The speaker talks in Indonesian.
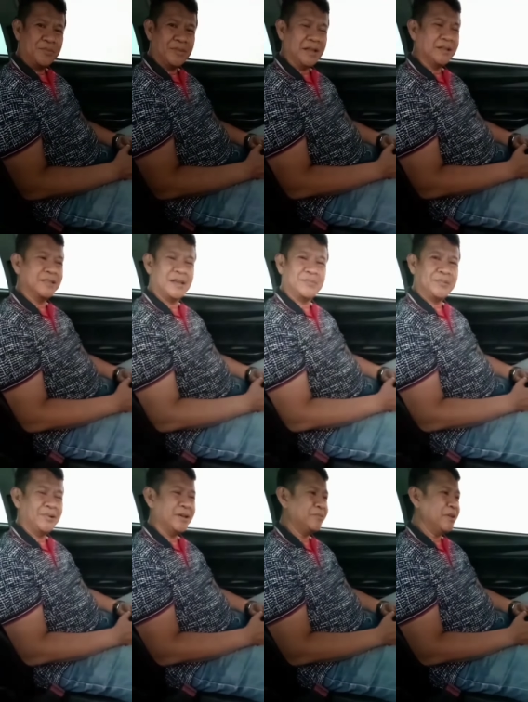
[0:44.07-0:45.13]
Mantap
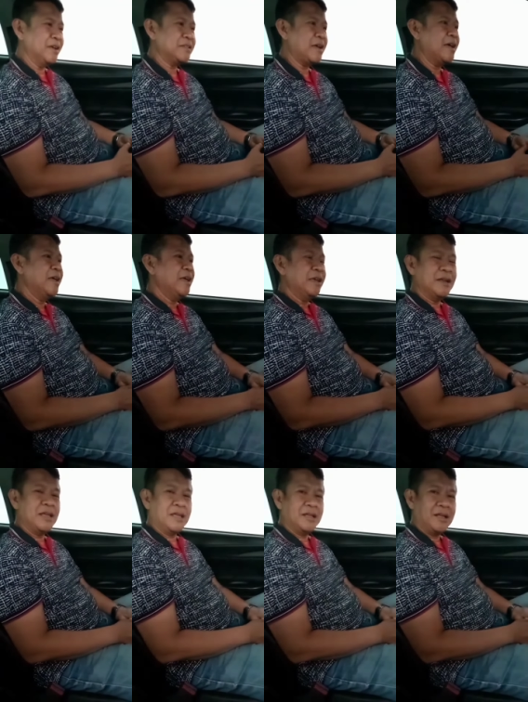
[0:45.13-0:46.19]
luar biasa.
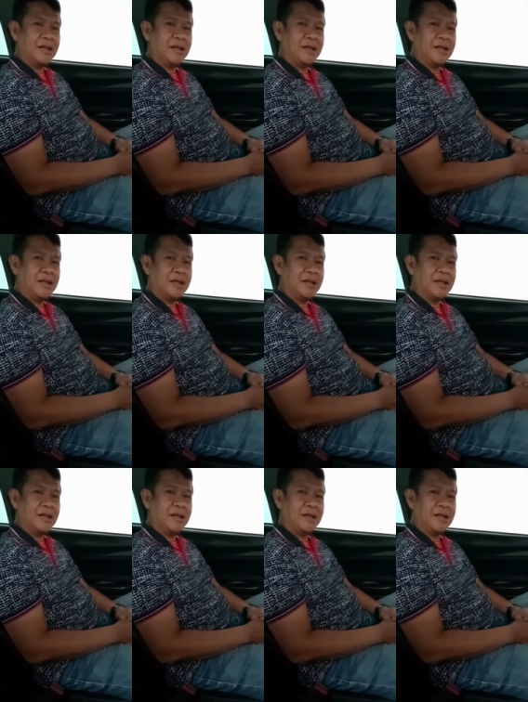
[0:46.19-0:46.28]
Ini,